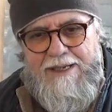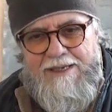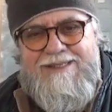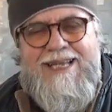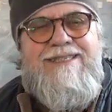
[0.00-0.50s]

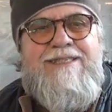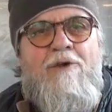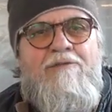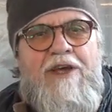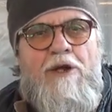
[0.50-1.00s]
senza
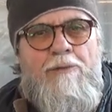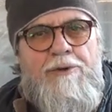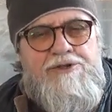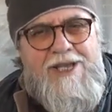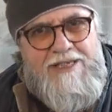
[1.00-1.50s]
un vero
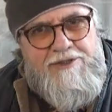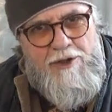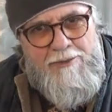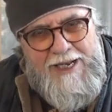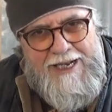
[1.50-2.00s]
processo
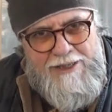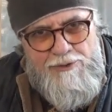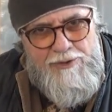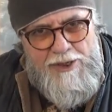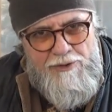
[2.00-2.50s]
come è
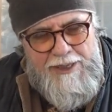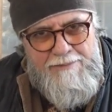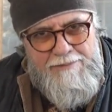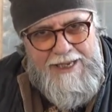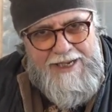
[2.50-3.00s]
accaduto a
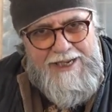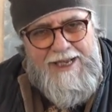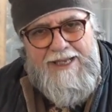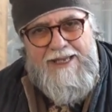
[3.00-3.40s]
Norimberga.